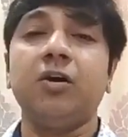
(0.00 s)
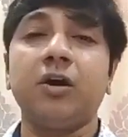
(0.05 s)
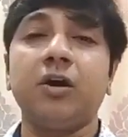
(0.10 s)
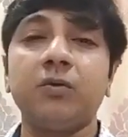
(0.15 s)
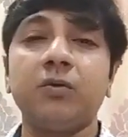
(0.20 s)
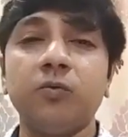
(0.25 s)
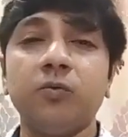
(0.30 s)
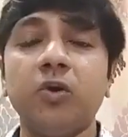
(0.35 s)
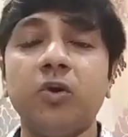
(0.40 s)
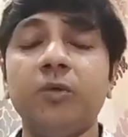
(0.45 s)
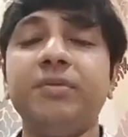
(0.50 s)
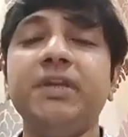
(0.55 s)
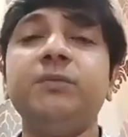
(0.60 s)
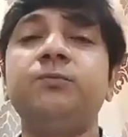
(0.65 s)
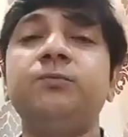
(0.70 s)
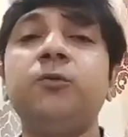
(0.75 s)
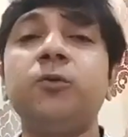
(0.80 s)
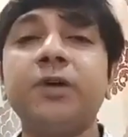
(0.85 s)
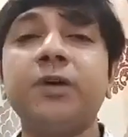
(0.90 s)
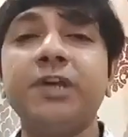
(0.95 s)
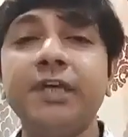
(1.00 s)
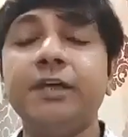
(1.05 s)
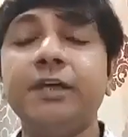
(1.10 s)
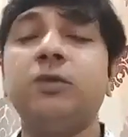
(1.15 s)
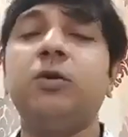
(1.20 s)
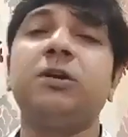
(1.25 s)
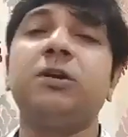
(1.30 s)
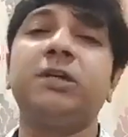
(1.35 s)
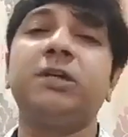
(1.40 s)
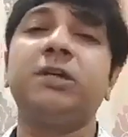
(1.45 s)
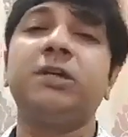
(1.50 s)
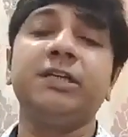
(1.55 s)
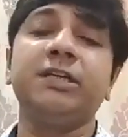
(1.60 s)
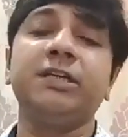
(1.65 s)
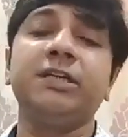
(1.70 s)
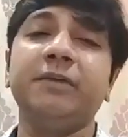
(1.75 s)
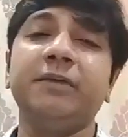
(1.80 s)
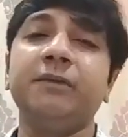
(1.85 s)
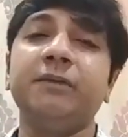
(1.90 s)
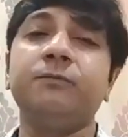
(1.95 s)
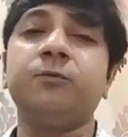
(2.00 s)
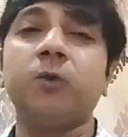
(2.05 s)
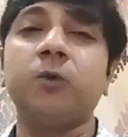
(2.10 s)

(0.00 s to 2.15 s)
और वो भी वो ही क्वांटिटी में